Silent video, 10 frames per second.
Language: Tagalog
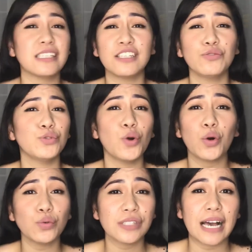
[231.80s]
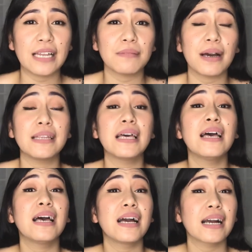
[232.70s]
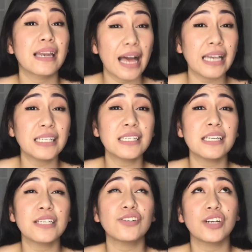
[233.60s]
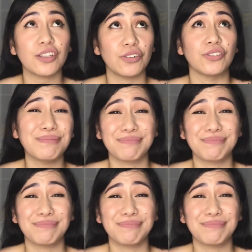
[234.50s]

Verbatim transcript: ninuno o kung saan man. Lahi na nila yung ganon.